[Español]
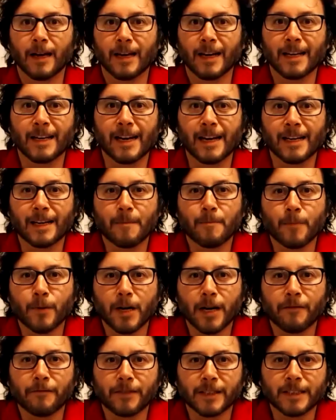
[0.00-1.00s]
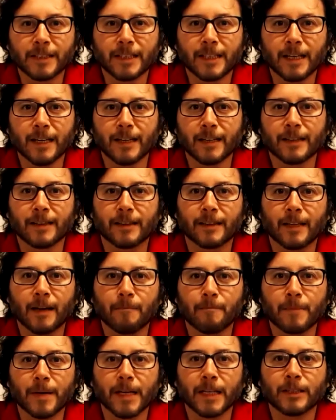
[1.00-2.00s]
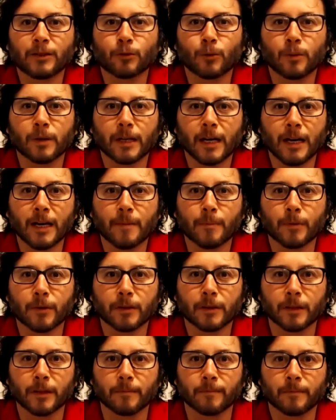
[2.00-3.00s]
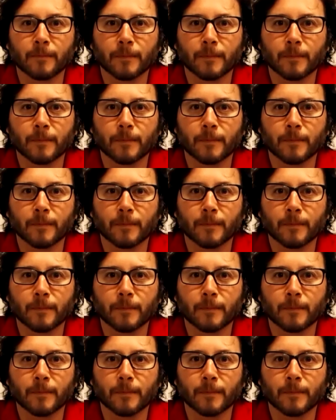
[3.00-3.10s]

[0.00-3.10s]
En el campo de la física también hizo un gran aporte.